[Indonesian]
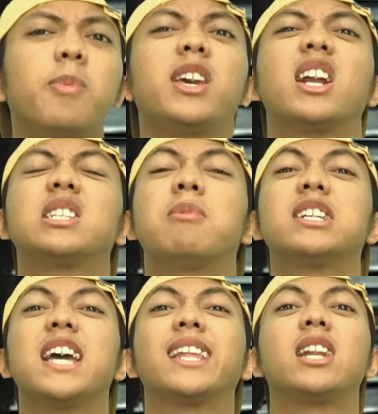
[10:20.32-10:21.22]
kepikiran sama
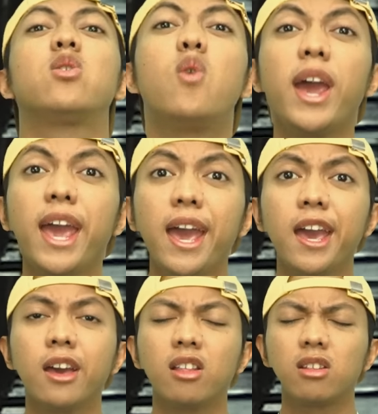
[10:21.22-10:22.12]
kesehatan
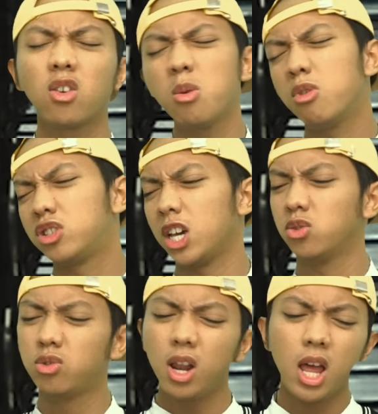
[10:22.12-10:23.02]
gue ntar gue mau cek
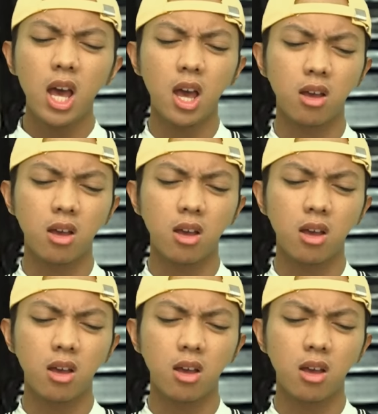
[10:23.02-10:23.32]
juga lah